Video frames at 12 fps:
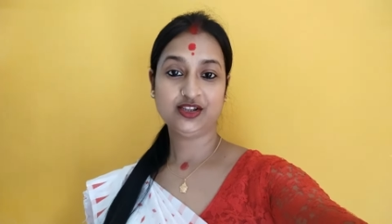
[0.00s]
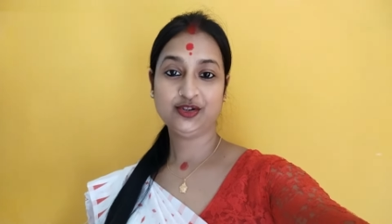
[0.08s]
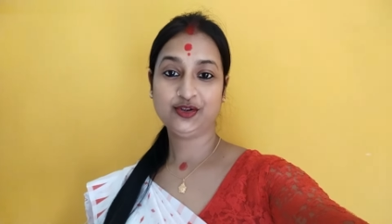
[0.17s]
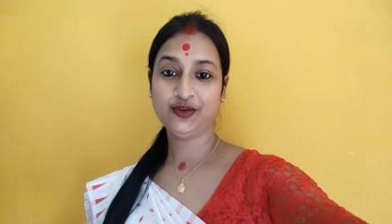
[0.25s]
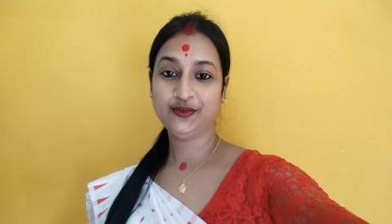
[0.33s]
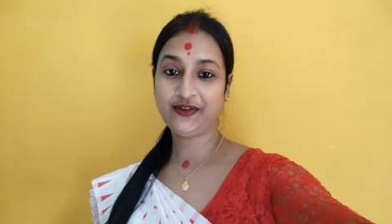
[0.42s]
তো
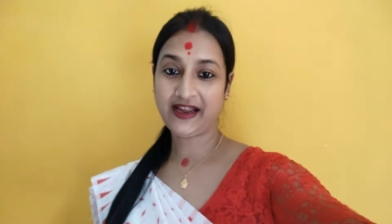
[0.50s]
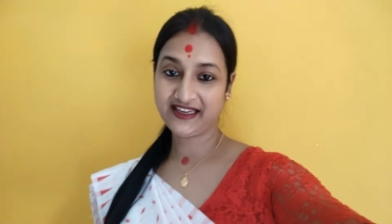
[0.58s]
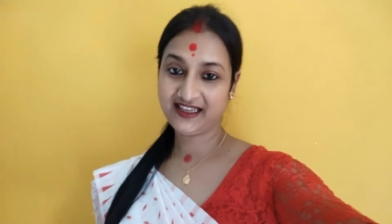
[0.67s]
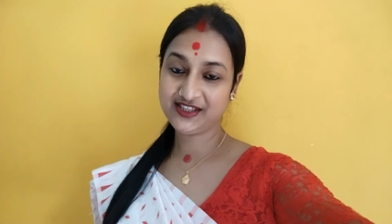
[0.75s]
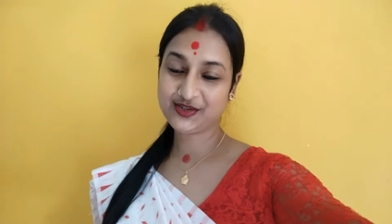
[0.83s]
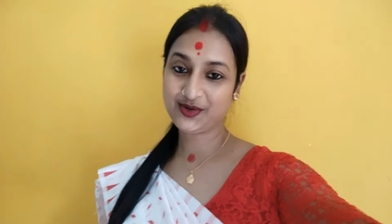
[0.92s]

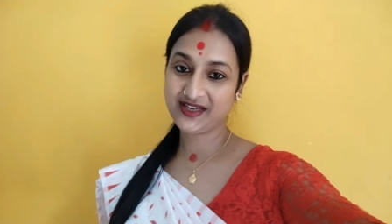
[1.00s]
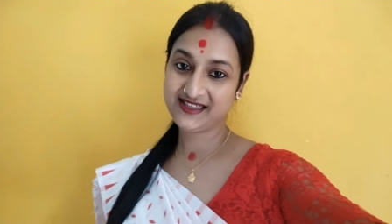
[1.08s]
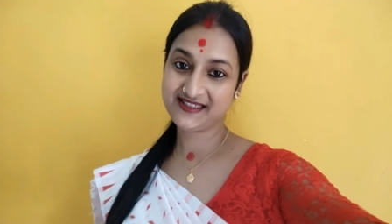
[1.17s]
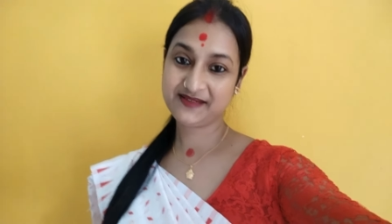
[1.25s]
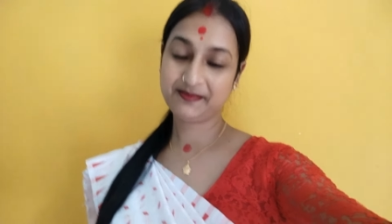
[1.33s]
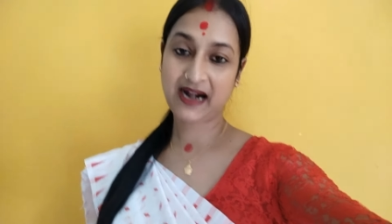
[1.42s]
ফাইনালি চলে
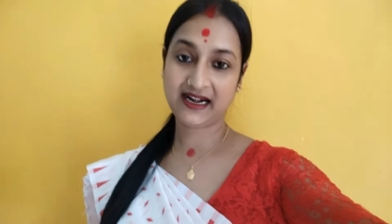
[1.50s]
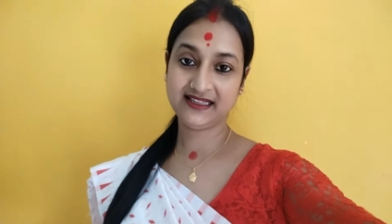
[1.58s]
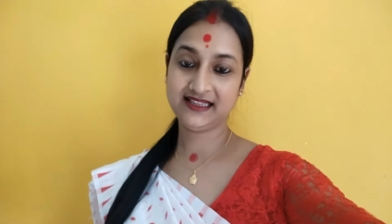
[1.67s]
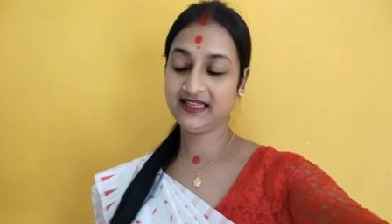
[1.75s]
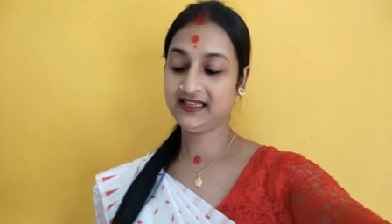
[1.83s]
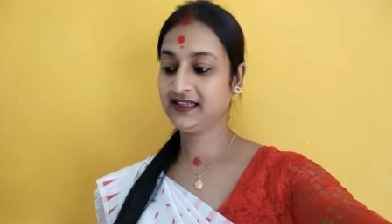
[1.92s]
এসেছি
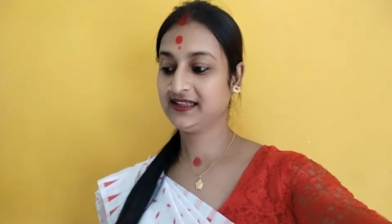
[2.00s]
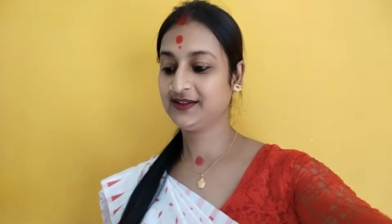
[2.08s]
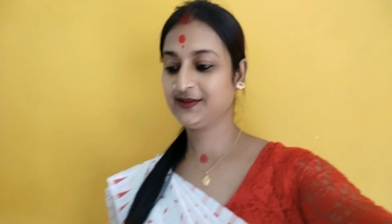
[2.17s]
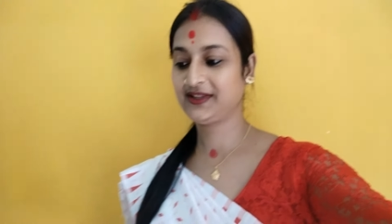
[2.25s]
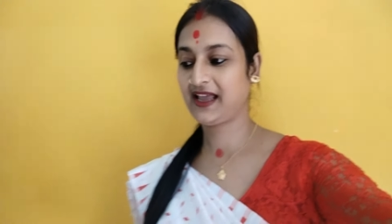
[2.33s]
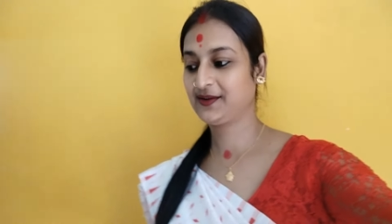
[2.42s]
বাড়িতে
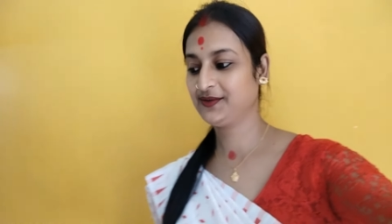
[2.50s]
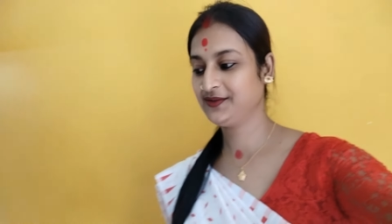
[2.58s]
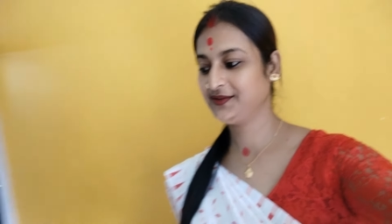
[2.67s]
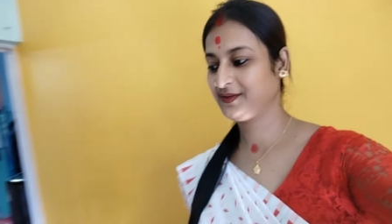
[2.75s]
তো দেখো